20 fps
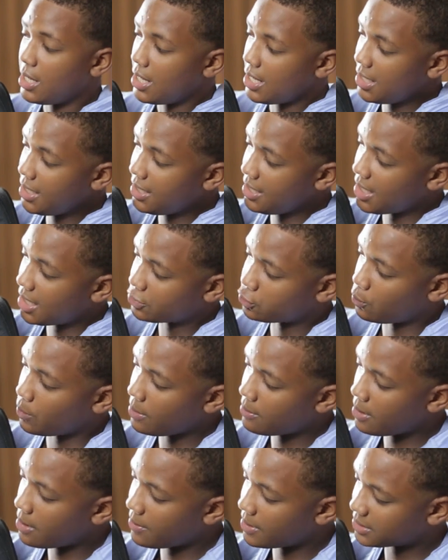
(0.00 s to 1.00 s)
Y a su
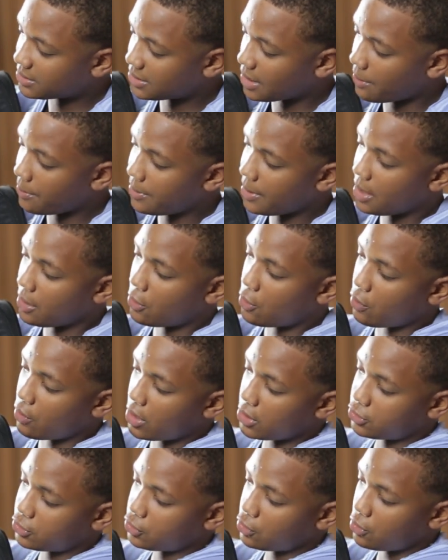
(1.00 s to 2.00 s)
misma vez también con
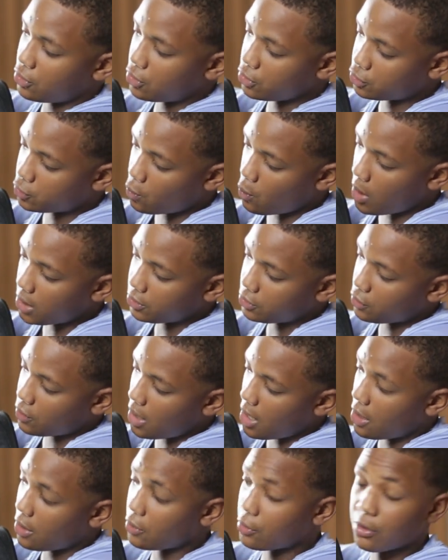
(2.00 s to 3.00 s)
estos cuatro
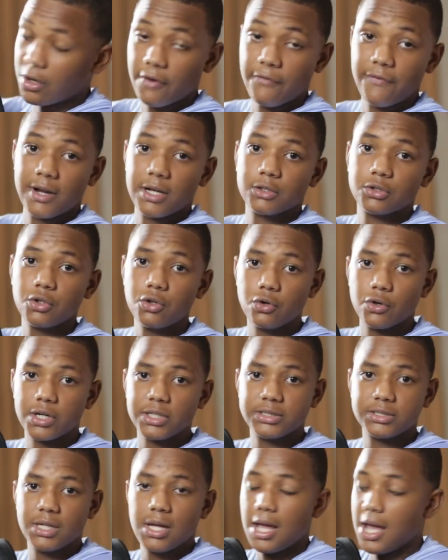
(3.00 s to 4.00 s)
lados
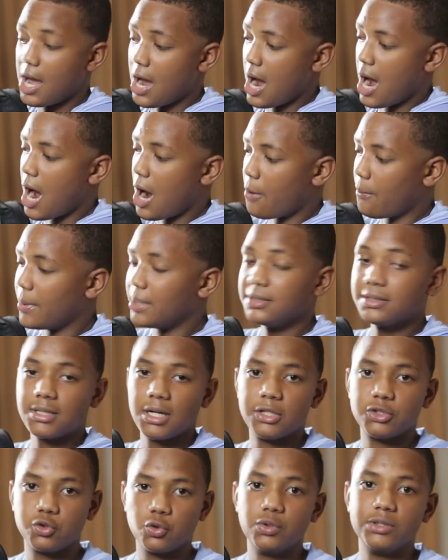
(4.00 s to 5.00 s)
reflectores
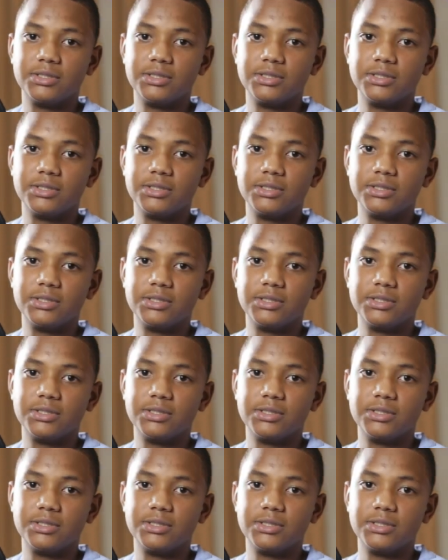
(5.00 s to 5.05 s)
aumenta su